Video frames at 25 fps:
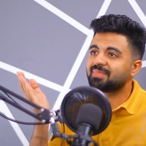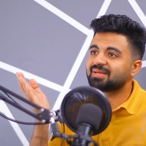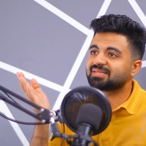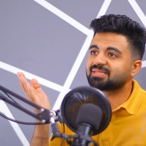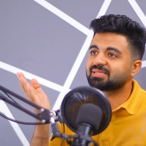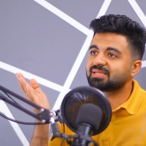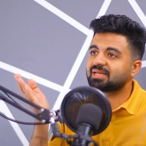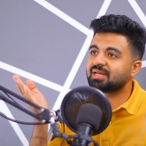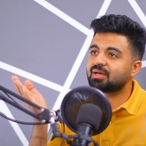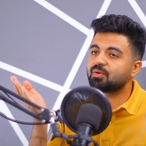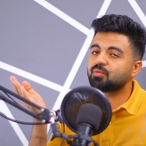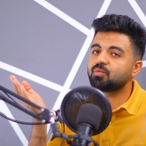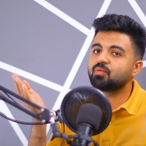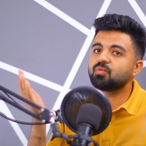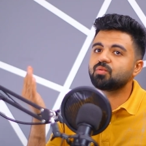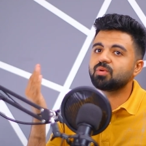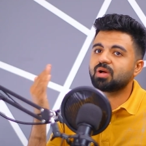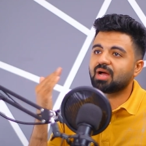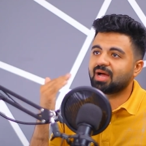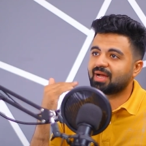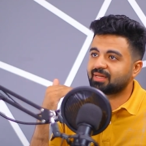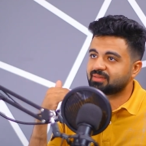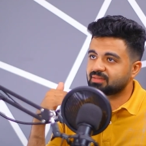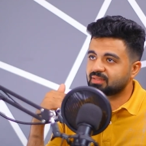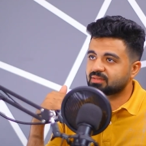بس لو
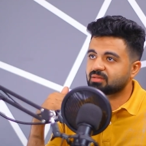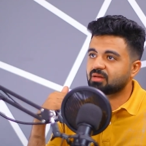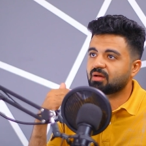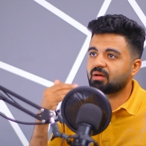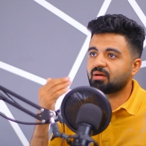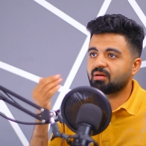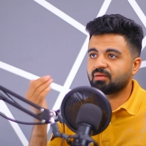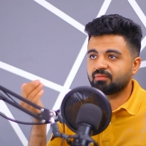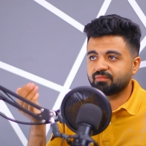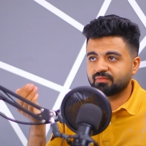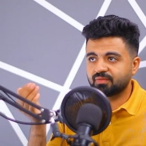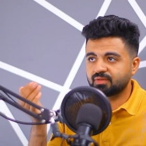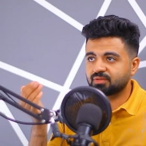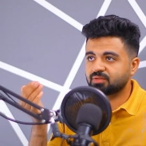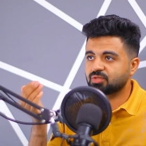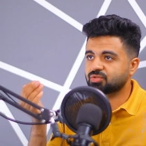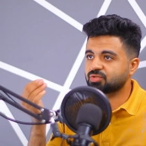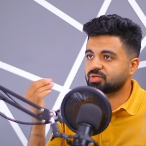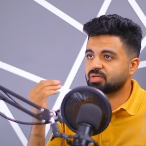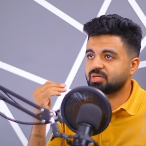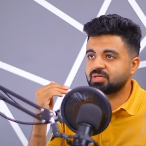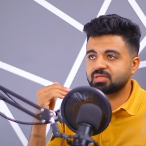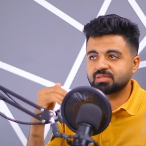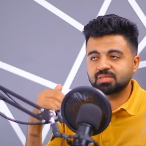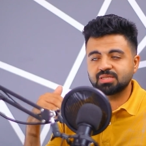حد اتاخر في
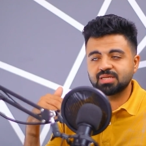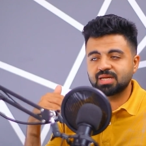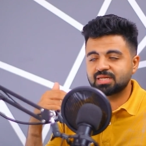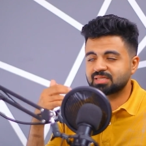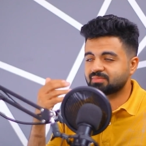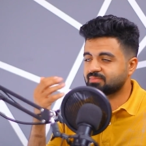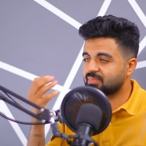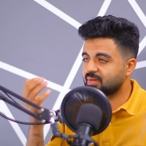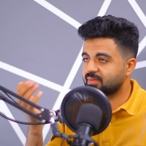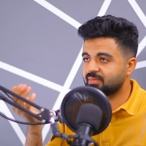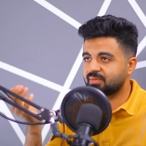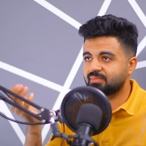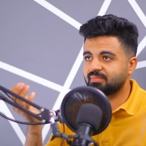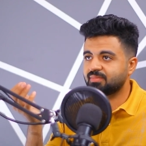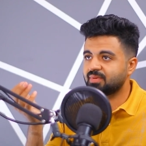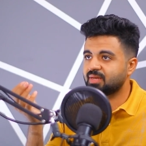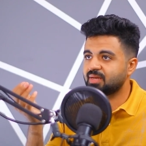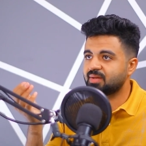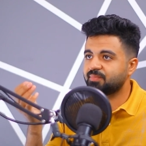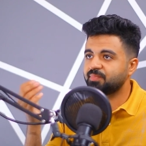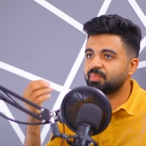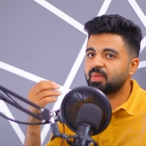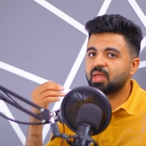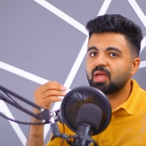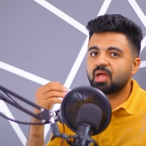التشخيص لاسباب
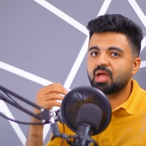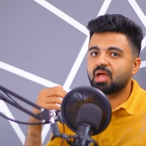ما